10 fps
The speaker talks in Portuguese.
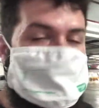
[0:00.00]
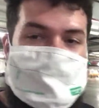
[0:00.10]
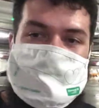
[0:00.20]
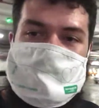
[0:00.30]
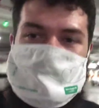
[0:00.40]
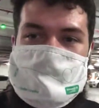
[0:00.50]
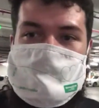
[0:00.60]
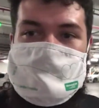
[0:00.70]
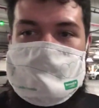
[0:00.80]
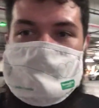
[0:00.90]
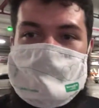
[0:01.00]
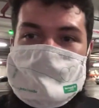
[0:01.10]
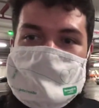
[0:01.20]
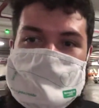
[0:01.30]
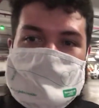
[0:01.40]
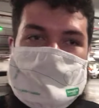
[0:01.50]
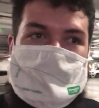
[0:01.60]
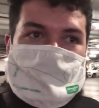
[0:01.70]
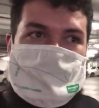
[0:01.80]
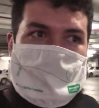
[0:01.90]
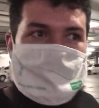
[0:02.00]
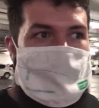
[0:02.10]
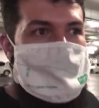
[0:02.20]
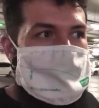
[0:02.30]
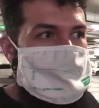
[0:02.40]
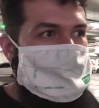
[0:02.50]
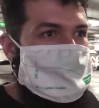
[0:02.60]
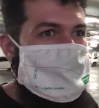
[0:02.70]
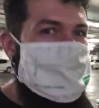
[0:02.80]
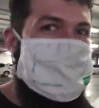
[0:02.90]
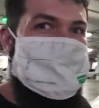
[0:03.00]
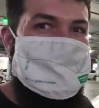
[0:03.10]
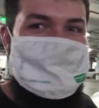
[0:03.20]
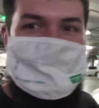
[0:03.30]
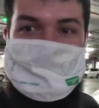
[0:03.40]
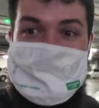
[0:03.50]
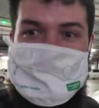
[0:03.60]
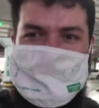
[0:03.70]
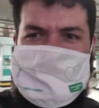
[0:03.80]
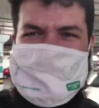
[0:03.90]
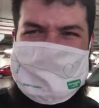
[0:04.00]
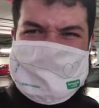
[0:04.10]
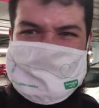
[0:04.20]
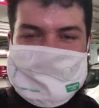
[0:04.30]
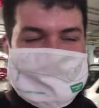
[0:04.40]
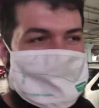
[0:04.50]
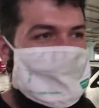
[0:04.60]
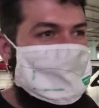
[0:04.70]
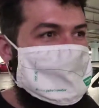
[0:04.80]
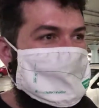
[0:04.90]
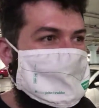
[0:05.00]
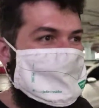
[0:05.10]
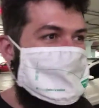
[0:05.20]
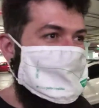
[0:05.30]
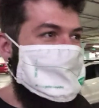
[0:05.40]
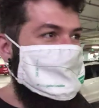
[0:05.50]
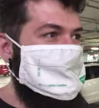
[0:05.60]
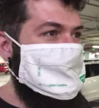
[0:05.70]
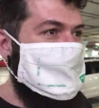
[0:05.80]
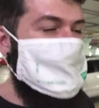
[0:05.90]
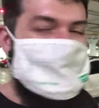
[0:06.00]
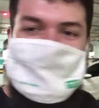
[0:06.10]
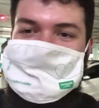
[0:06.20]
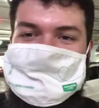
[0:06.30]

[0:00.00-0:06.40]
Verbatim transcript: casa agora e tentar falar alguma coisinha. Isso se eu não for limite, eu tô cansado. E é isso aí.